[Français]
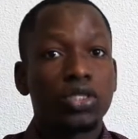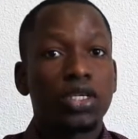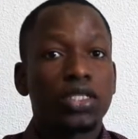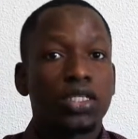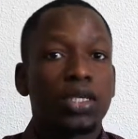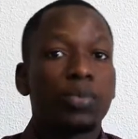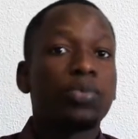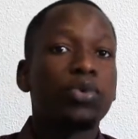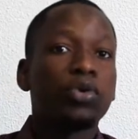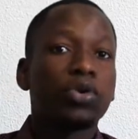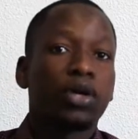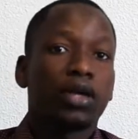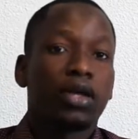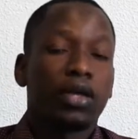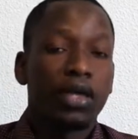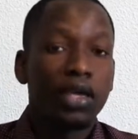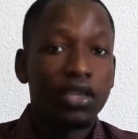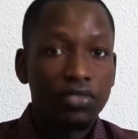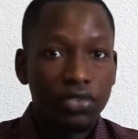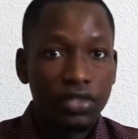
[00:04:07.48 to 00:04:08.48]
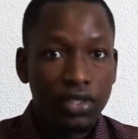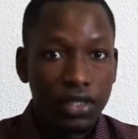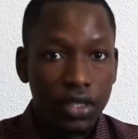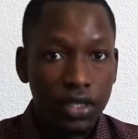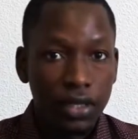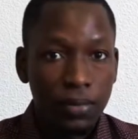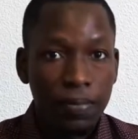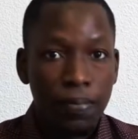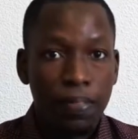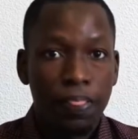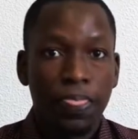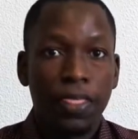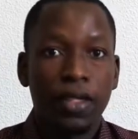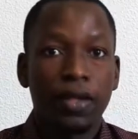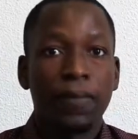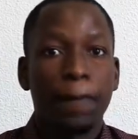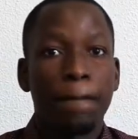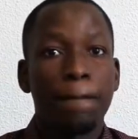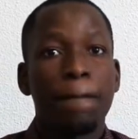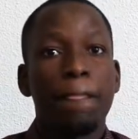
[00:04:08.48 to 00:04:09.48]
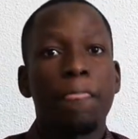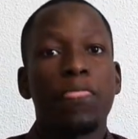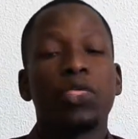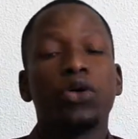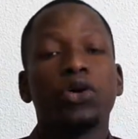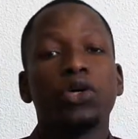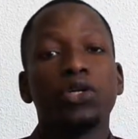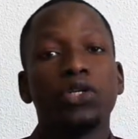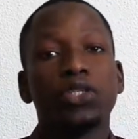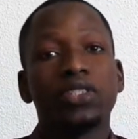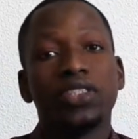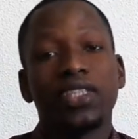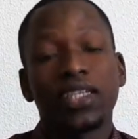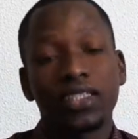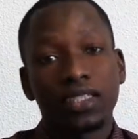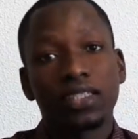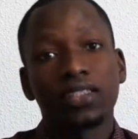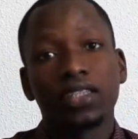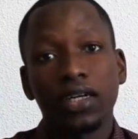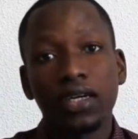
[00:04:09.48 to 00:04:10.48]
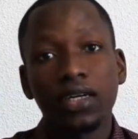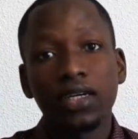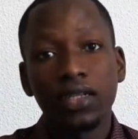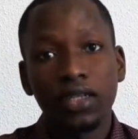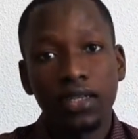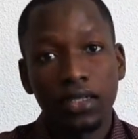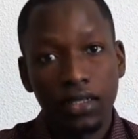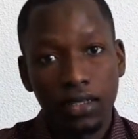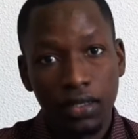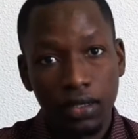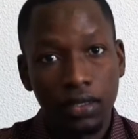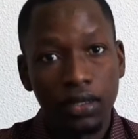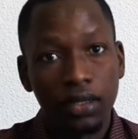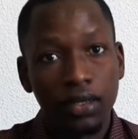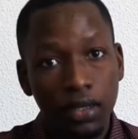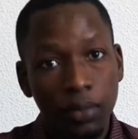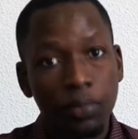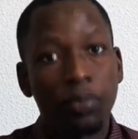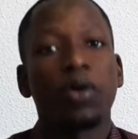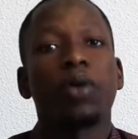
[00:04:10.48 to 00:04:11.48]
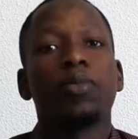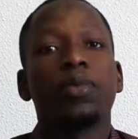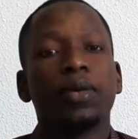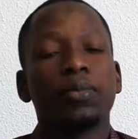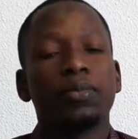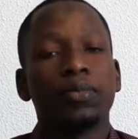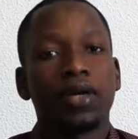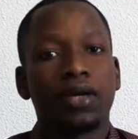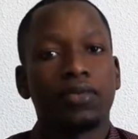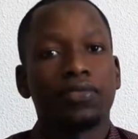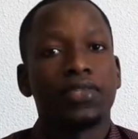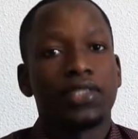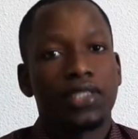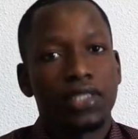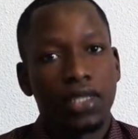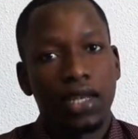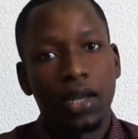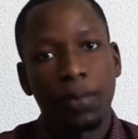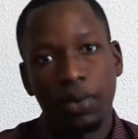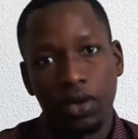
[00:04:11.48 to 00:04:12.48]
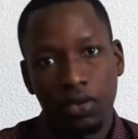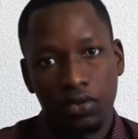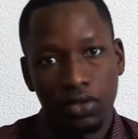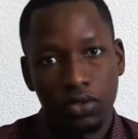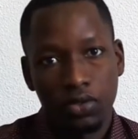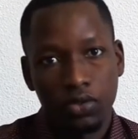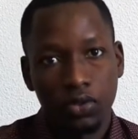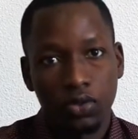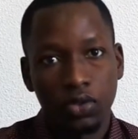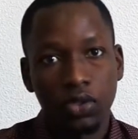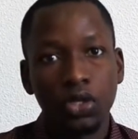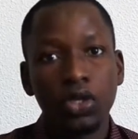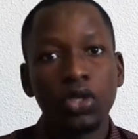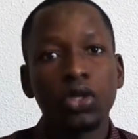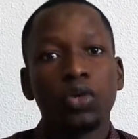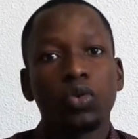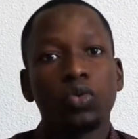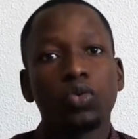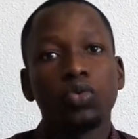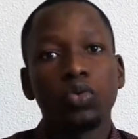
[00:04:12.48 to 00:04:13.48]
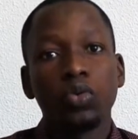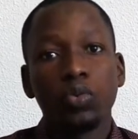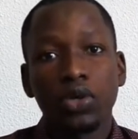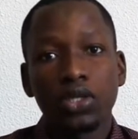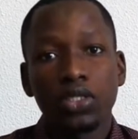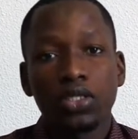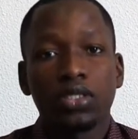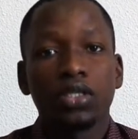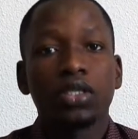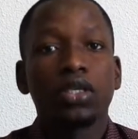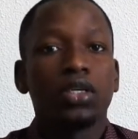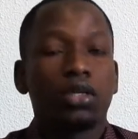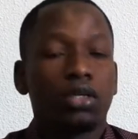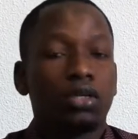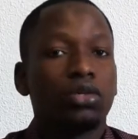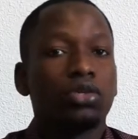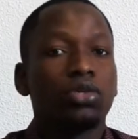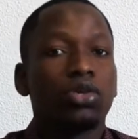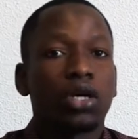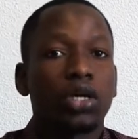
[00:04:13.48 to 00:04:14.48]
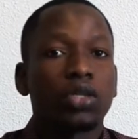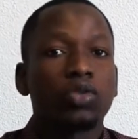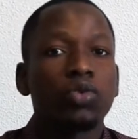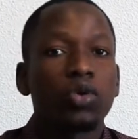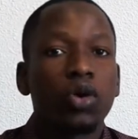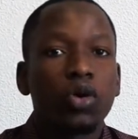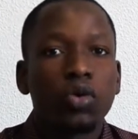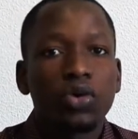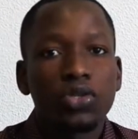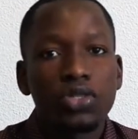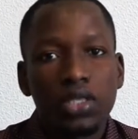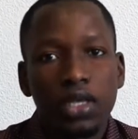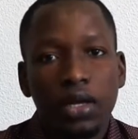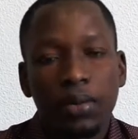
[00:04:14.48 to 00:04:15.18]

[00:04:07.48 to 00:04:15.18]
tout ça c'est pour éviter d'être dans le problème en fait, c'est la prévention ou du moins réduire